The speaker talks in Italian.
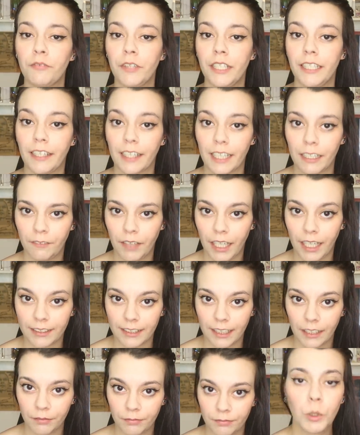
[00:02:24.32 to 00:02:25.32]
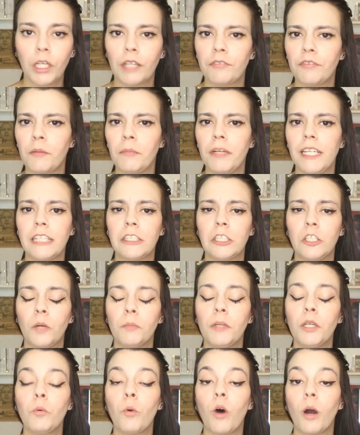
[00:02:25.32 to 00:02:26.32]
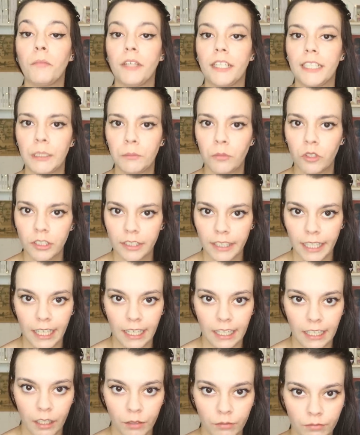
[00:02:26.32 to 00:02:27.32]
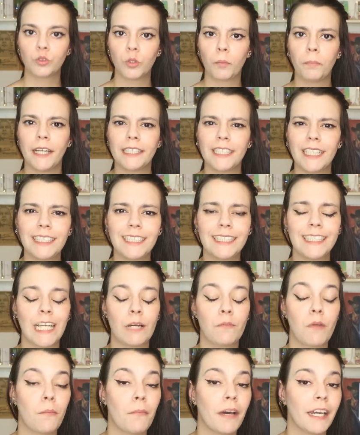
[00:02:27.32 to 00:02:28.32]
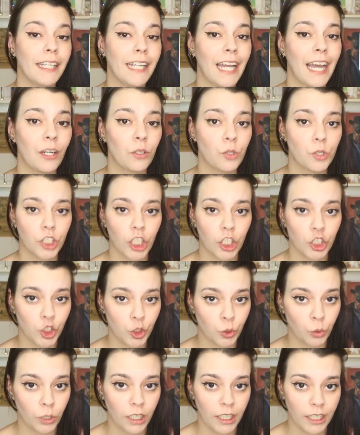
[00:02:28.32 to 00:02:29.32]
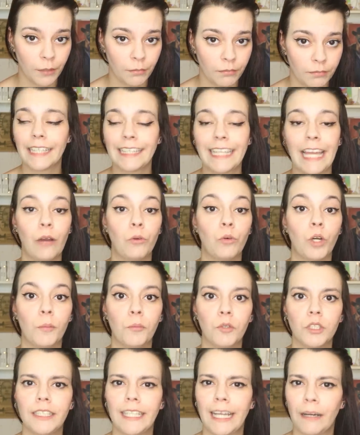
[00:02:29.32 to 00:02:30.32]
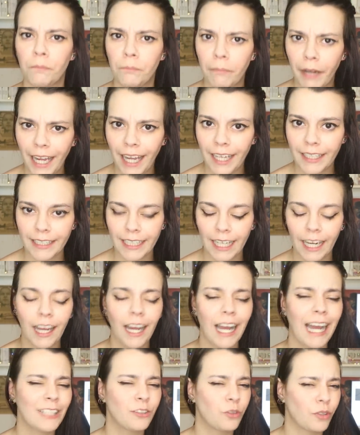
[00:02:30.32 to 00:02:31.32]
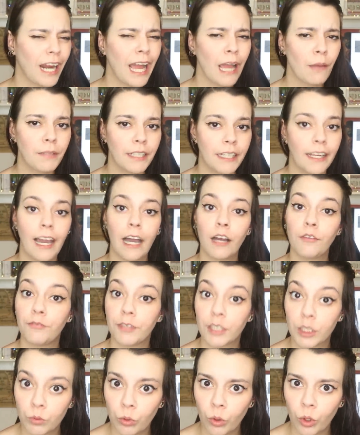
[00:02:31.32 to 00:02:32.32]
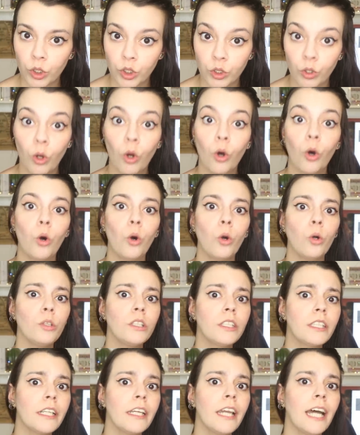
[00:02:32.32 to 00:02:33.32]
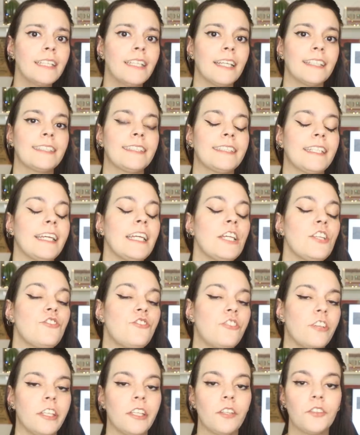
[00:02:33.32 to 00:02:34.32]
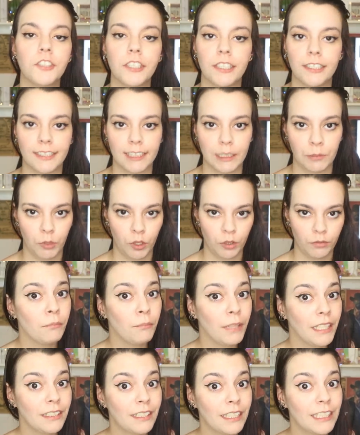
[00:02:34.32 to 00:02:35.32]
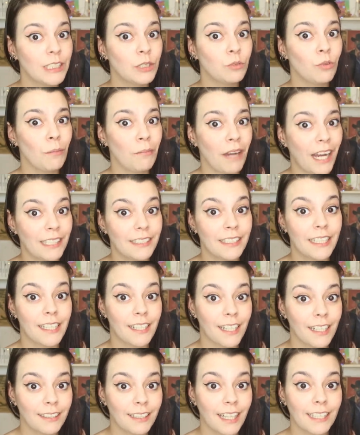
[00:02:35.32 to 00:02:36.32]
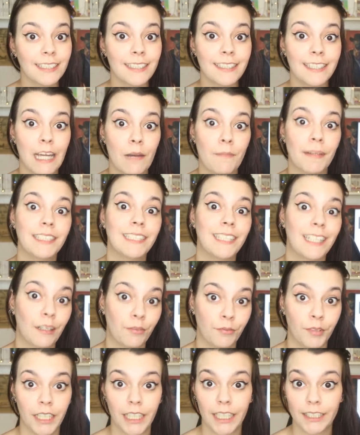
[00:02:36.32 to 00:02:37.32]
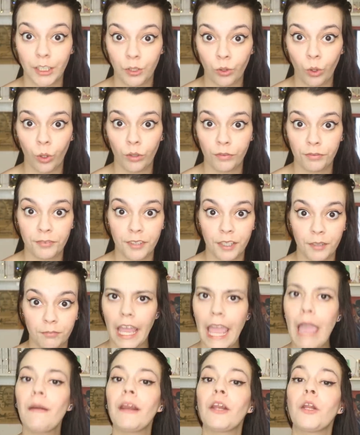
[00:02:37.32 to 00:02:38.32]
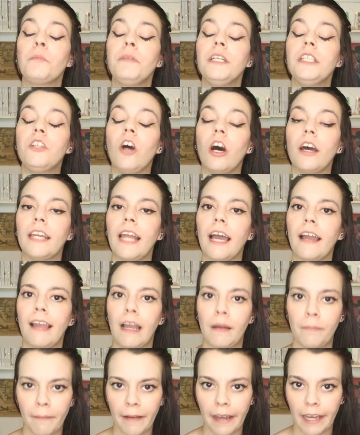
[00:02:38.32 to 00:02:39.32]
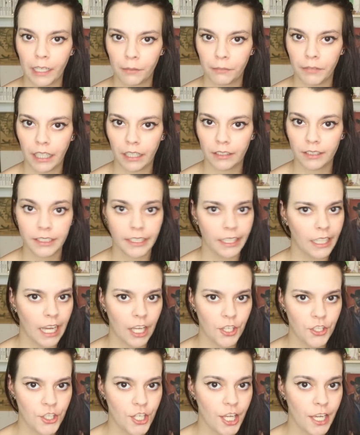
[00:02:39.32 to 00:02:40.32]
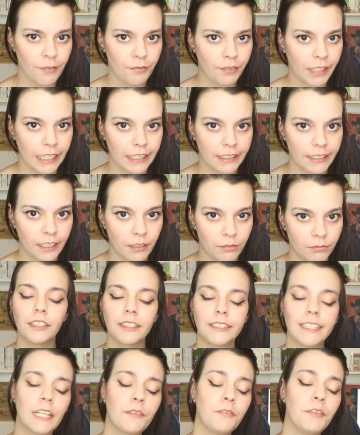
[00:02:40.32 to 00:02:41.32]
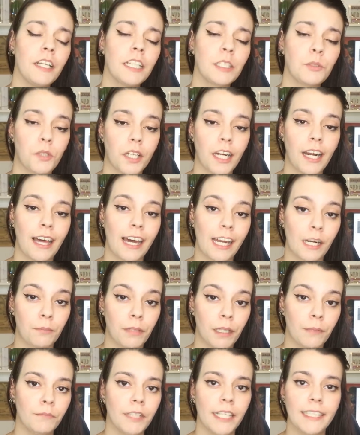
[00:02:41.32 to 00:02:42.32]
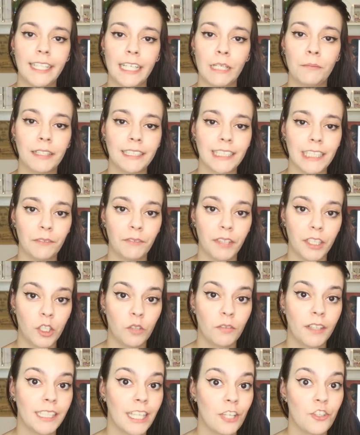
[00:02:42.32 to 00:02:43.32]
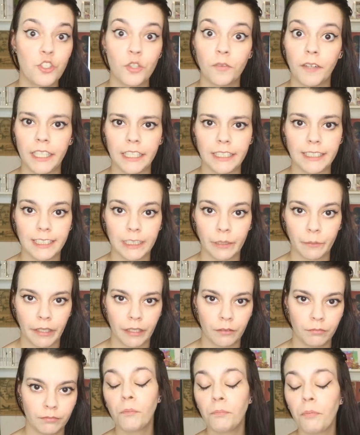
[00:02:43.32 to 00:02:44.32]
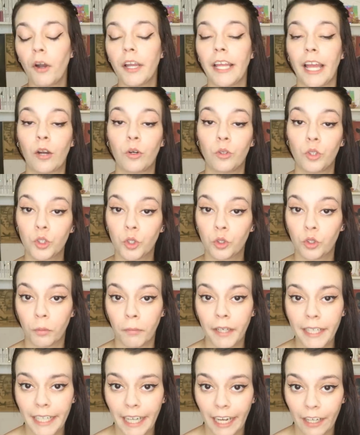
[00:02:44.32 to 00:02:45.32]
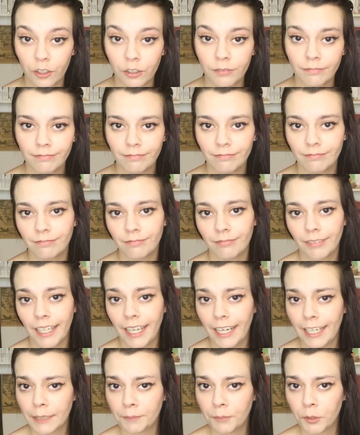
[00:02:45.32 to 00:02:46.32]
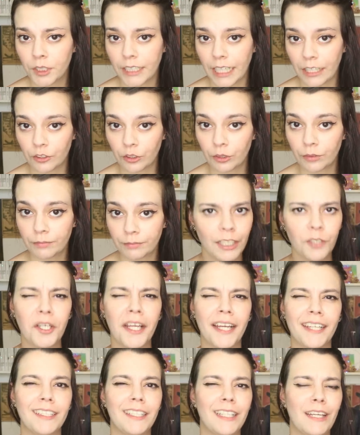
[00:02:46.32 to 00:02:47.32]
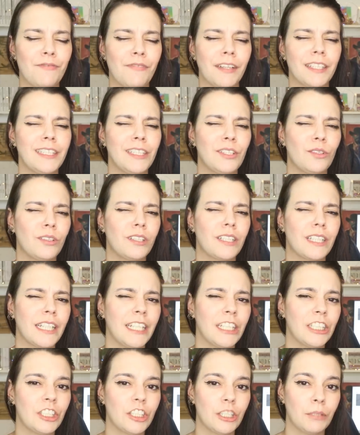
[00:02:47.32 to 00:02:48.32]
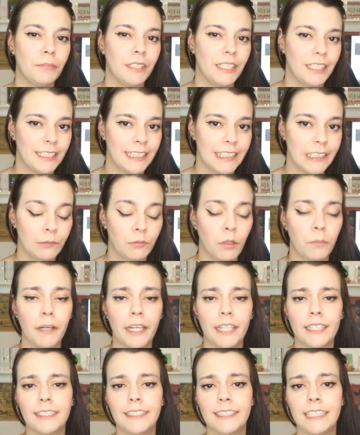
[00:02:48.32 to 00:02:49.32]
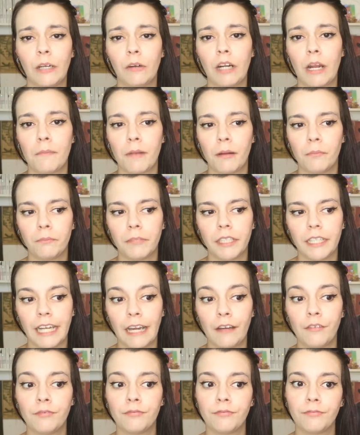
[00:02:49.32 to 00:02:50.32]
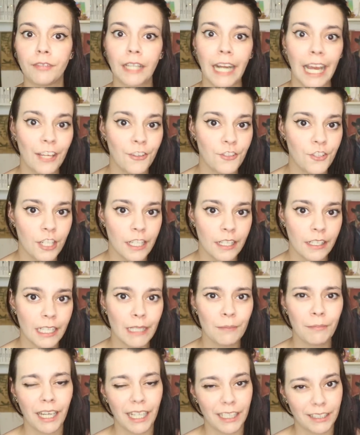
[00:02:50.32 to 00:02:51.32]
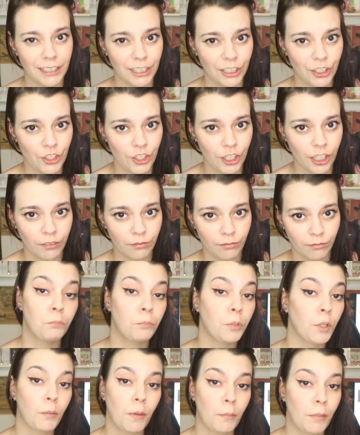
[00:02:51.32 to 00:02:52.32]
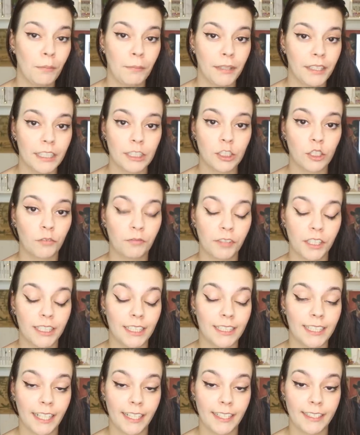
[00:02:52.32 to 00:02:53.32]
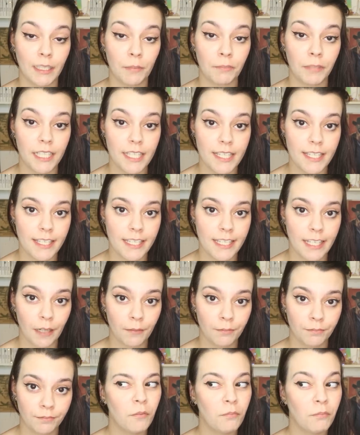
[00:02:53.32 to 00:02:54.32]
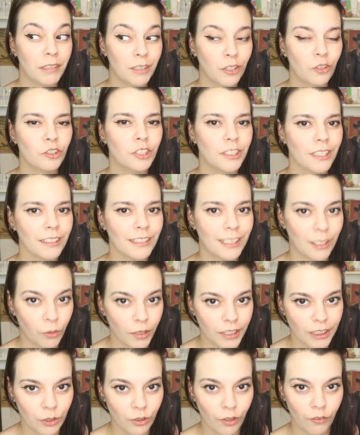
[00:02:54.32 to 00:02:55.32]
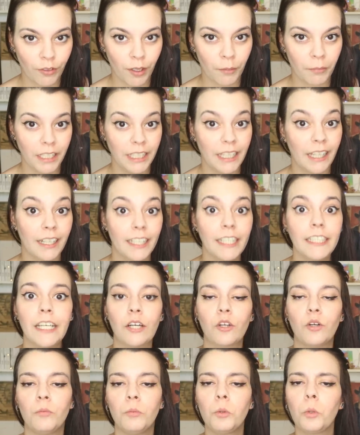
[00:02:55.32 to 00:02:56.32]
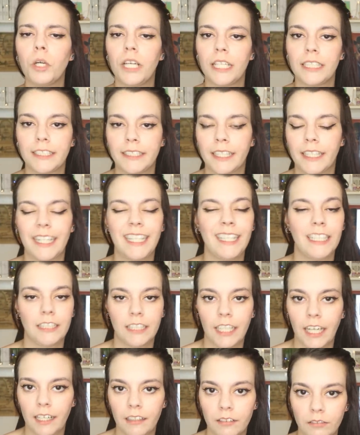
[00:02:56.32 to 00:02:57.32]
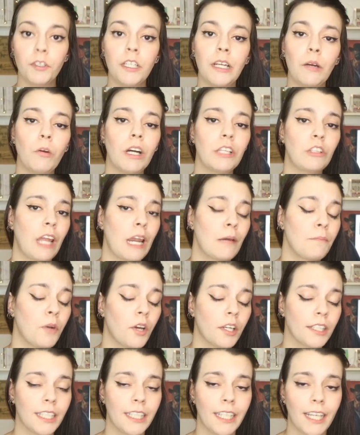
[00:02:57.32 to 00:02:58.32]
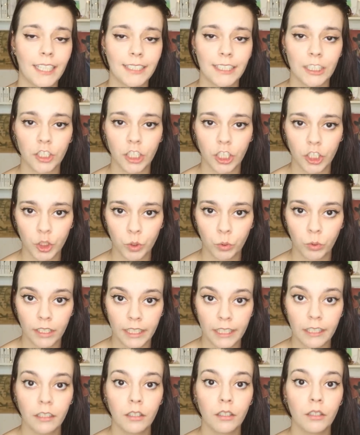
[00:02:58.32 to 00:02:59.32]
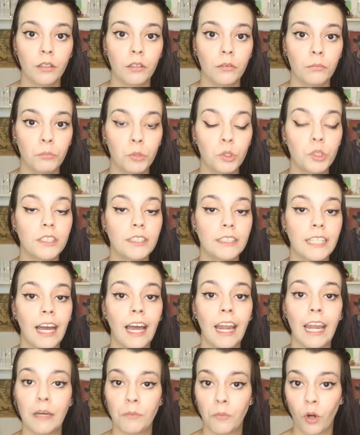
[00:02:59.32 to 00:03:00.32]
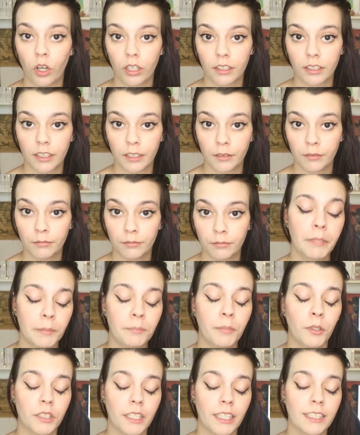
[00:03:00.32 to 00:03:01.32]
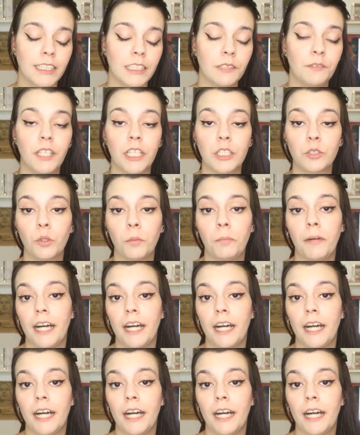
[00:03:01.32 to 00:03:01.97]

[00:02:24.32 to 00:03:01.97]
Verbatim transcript: figlia arrivata di una famiglia di nobiluomini di Montella. Suo padre si chiama Mariano Cianciulli ed è un uomo di campagna, adorabile, affettuoso, oltre ad essere generosissimo. Mentre sua madre in realtà si chiama Serafina Dinolfi. È una nobildonna caparbia, tenace e fredda. Serafina suona l'arpa ed è rimasta vedova da giovanissima. Poi ha conosciuto Mariano e l'ha sposato. Leonardo in effetti non cresce benissimo, pare sia una bambina fragile e malaticcia. Probabilmente soffre di attacchi di epilessia, ma nonostante questo in famiglia regna comunque la serenità, fino a quando alla porta di casa Cianciulli bussa la morte per portarsi via suo